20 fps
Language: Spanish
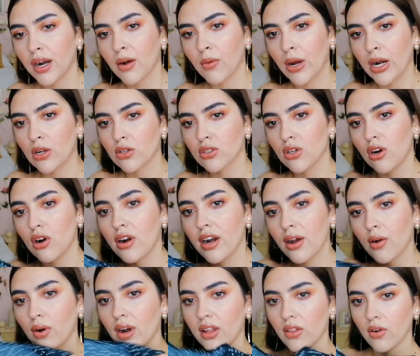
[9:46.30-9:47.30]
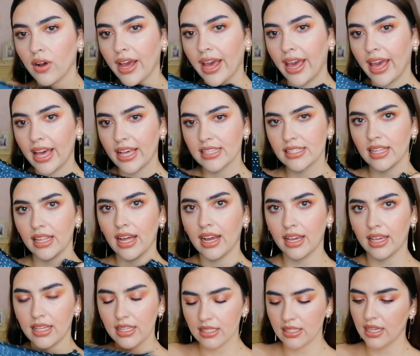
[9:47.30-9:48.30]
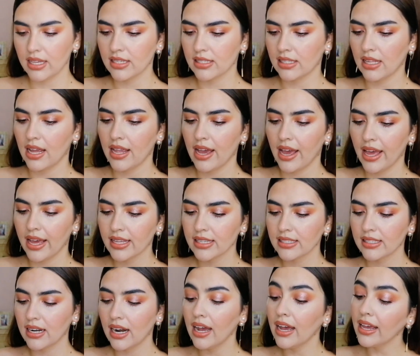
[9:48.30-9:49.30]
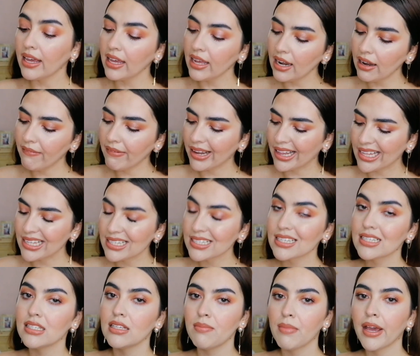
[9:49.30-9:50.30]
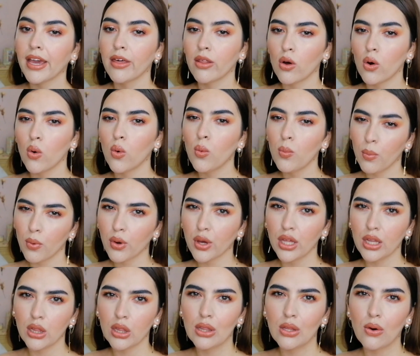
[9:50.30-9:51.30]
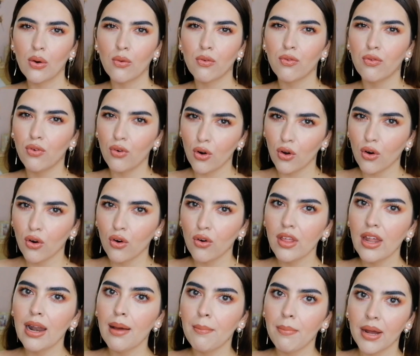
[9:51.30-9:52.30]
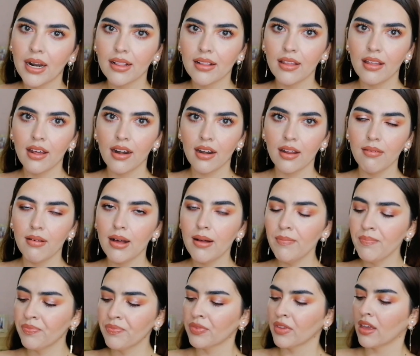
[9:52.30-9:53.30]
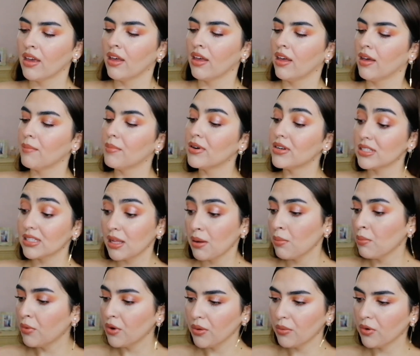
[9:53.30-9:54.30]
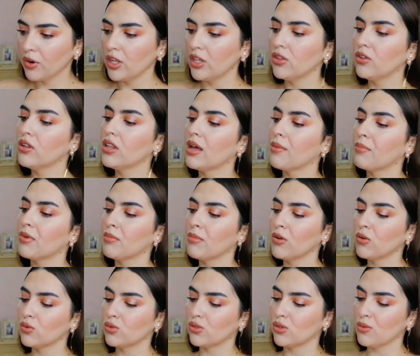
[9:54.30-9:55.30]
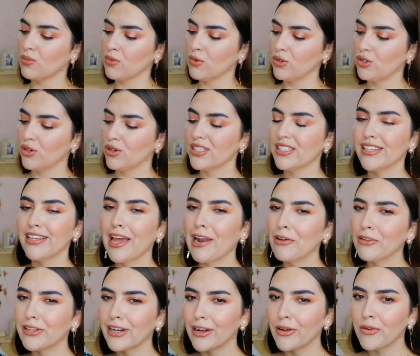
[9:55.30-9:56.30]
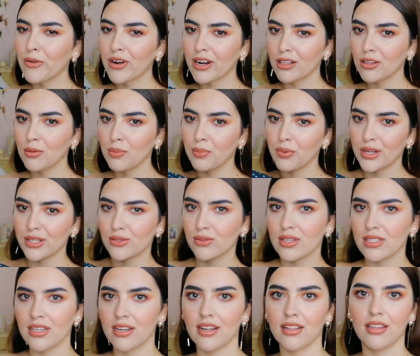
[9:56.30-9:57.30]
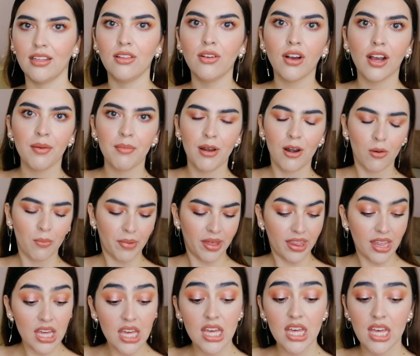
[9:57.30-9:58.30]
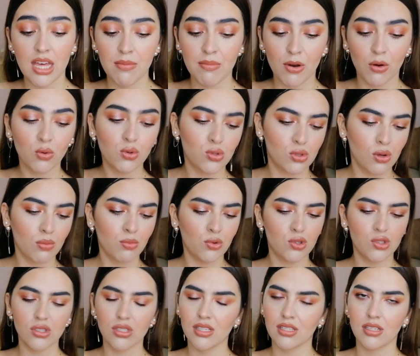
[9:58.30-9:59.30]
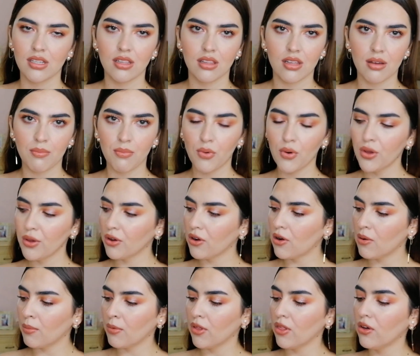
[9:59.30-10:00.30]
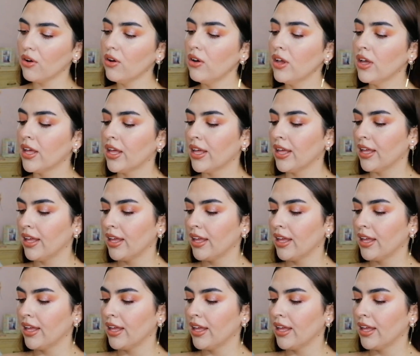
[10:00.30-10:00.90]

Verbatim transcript: Pero bueno, solo recuerdo que este de aquí sí es talla extra y la verdad es que sí me quedó un poquito flojo de la parte de arriba. Pero está muy bonito, también me gustó mucho. Este ya lo traje un rato puesto, hace ratito que me lo medí y me gustó mucho, se siente muy cómodo.